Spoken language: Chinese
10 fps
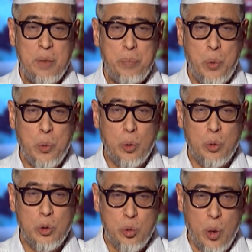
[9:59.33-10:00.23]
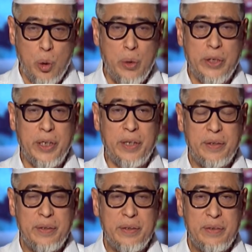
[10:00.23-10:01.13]
不同作用的，
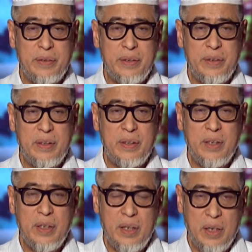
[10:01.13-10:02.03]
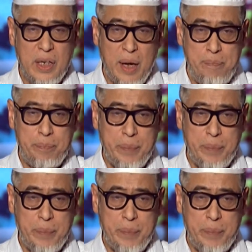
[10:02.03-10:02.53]
根